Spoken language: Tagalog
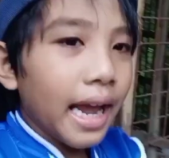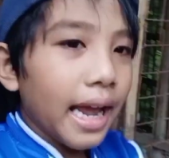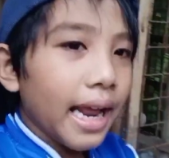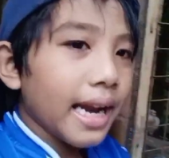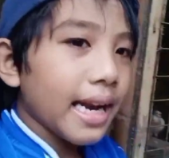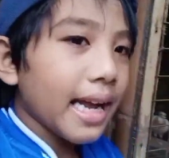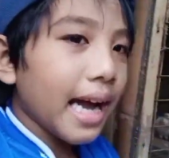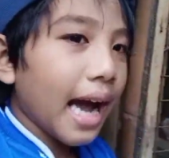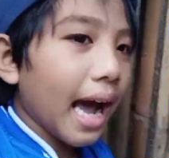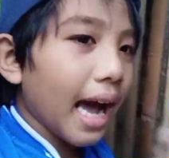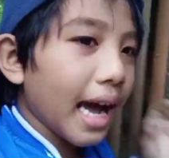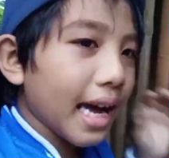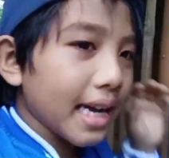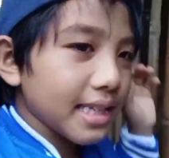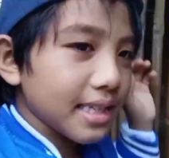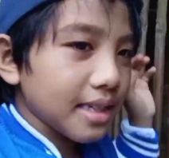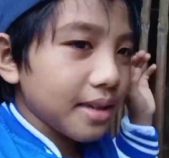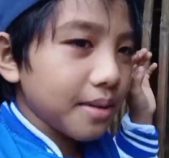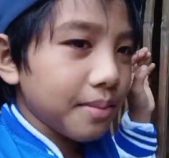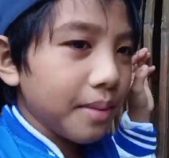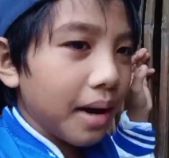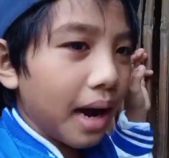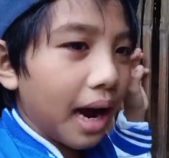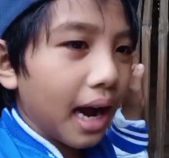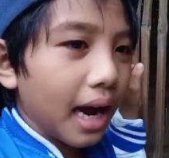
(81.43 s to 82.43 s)
Dahil nga
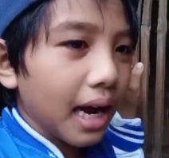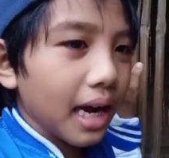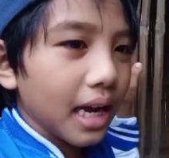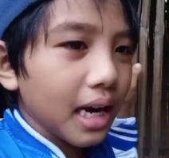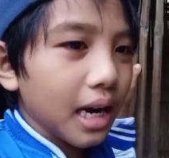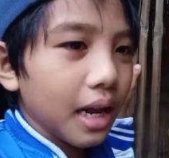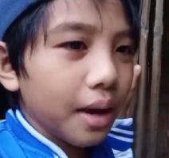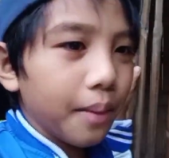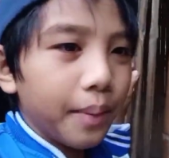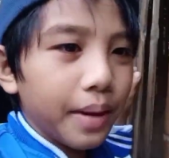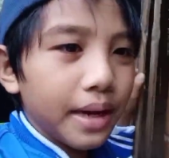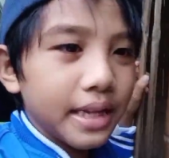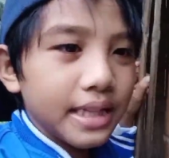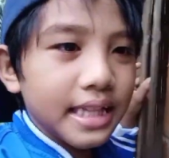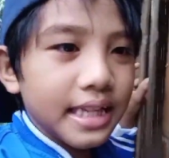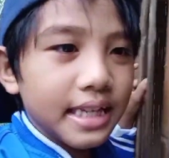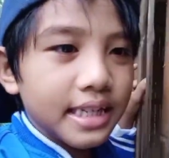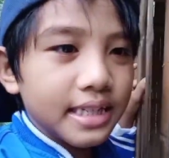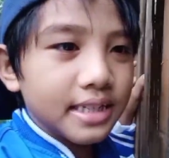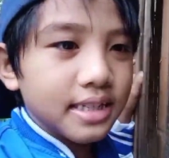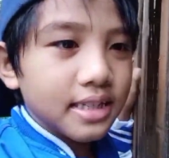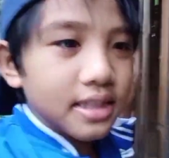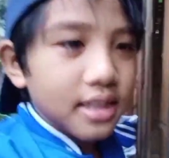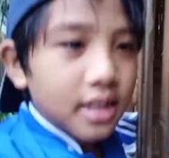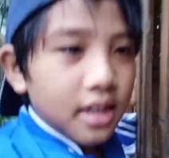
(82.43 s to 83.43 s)
kasi mga
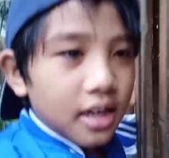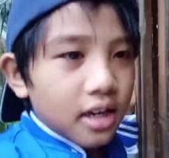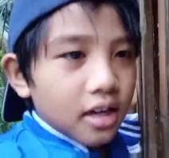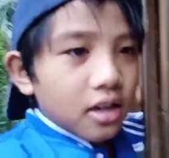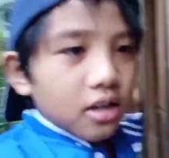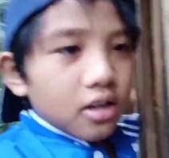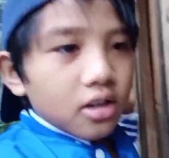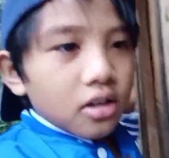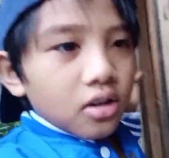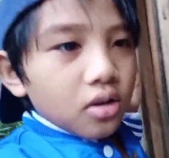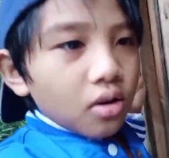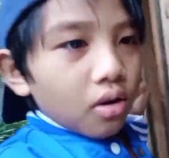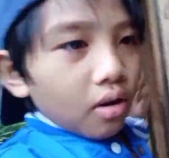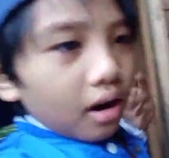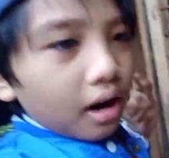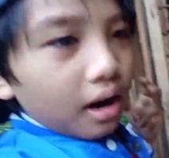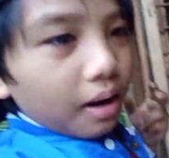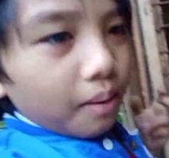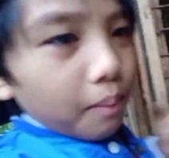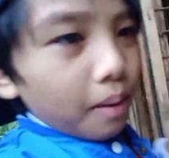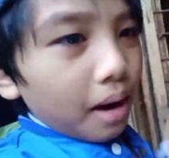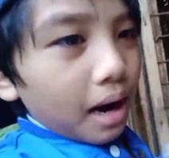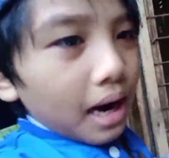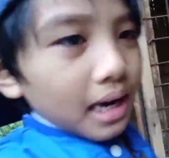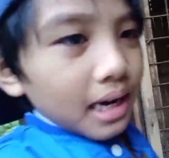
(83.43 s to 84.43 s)
kalapatids, yung
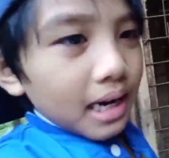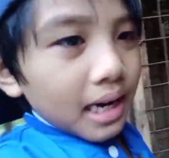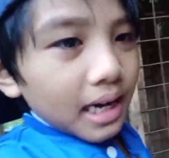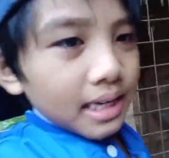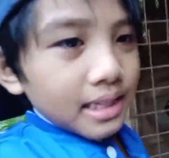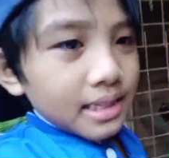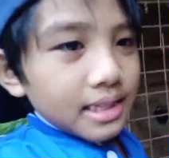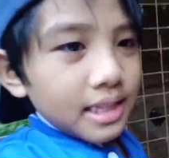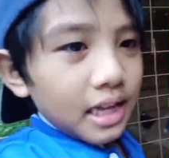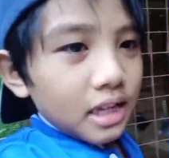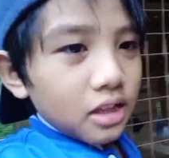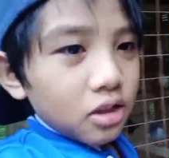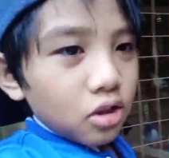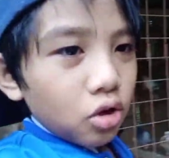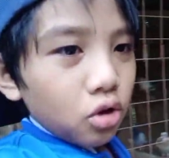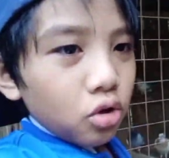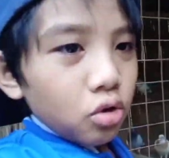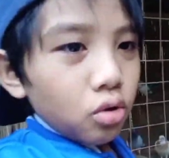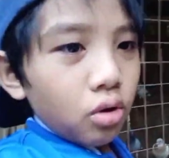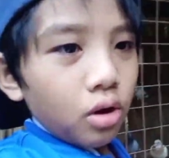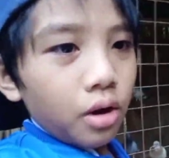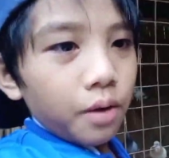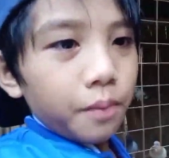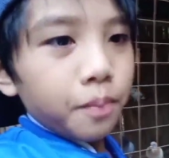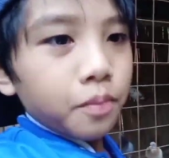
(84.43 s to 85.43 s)
haba lang na to,
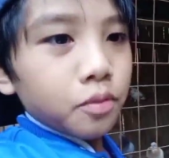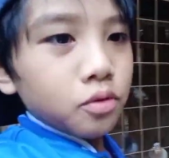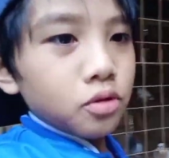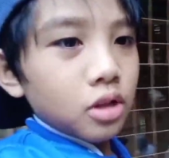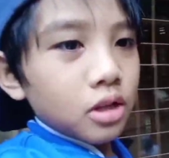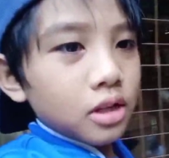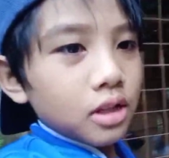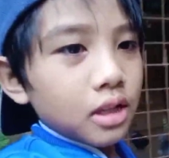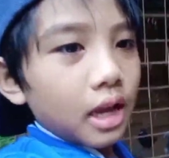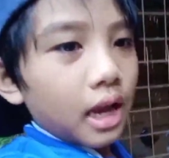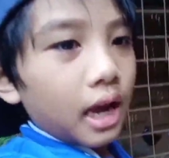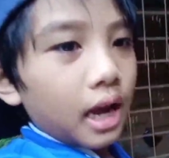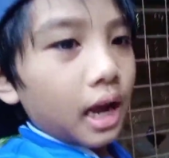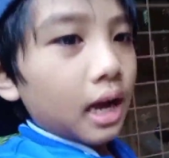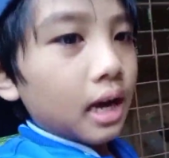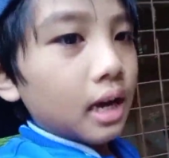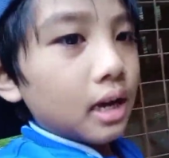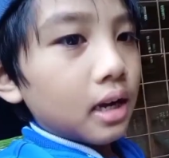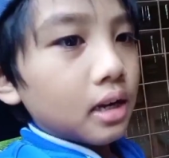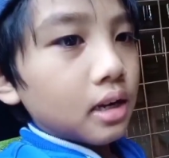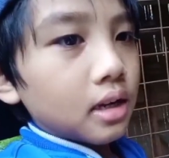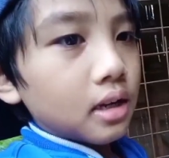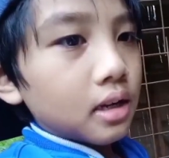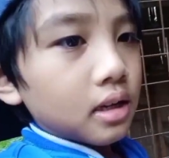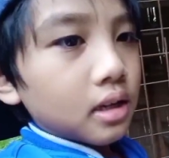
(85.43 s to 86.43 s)
yung hapunan ng
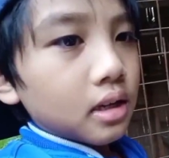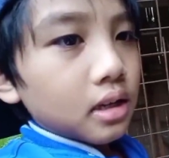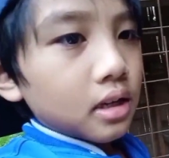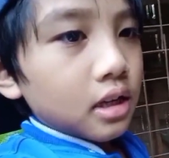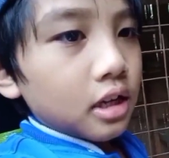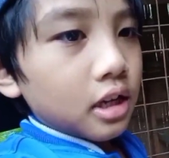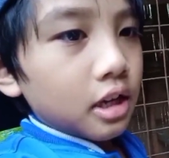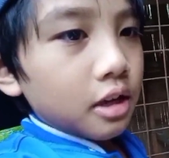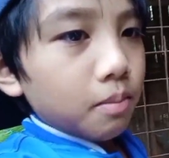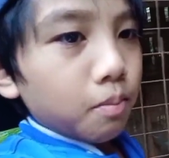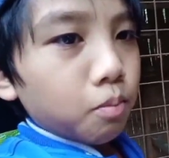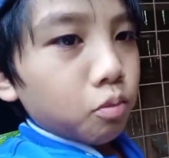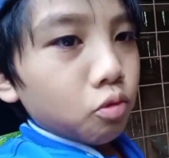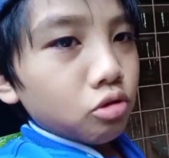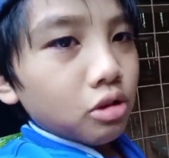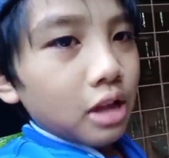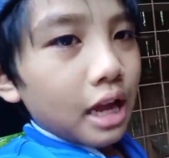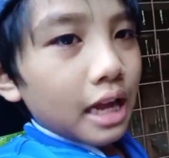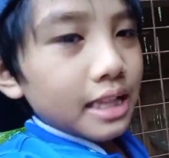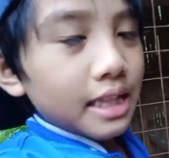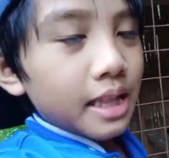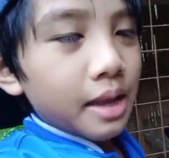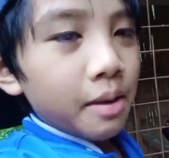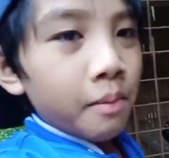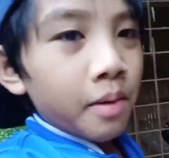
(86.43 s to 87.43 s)
ibu
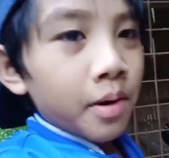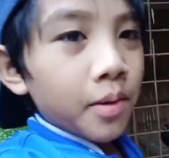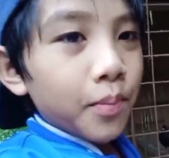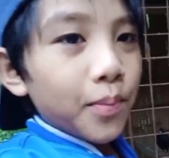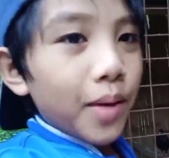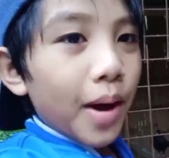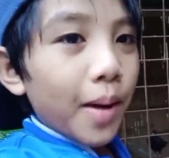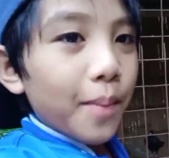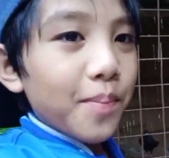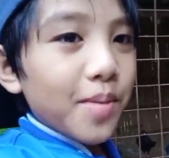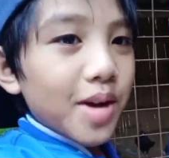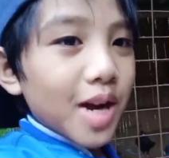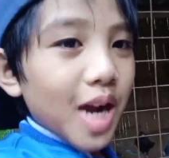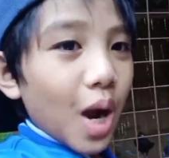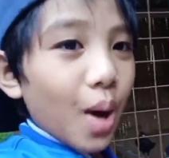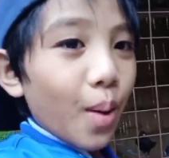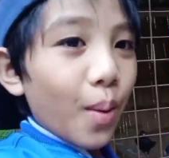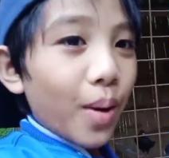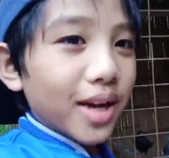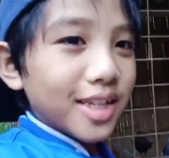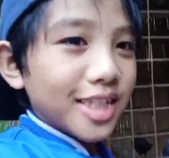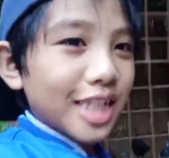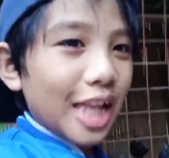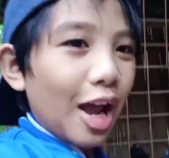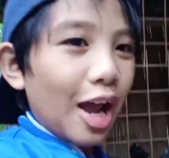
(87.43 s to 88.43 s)
natin,
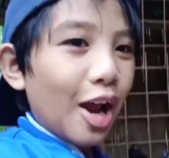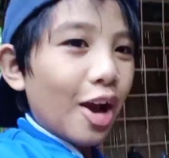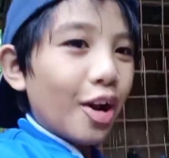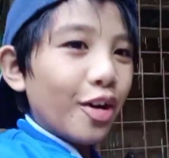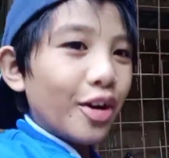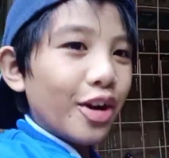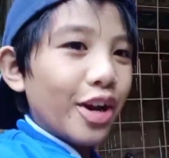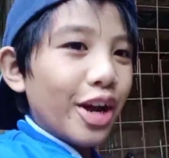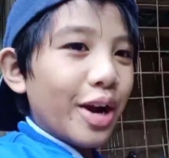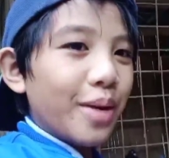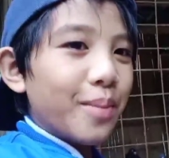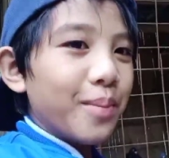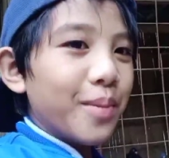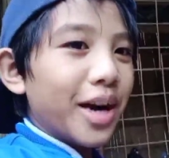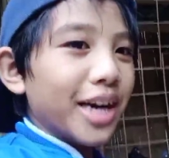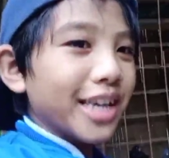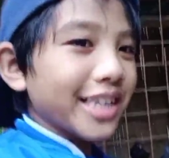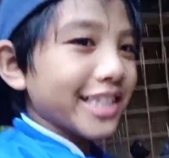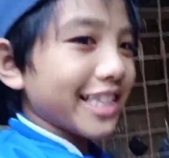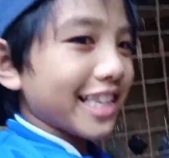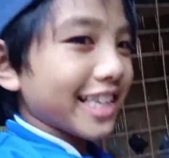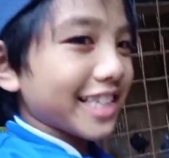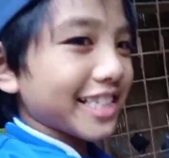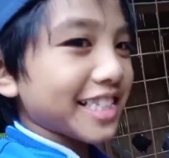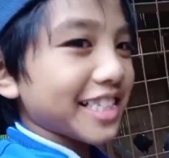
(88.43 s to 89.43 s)
magpapagawa tayo kaya
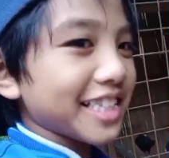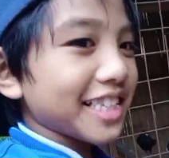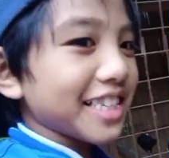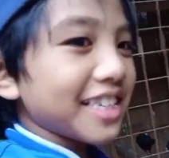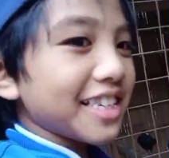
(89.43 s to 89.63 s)
mang ng,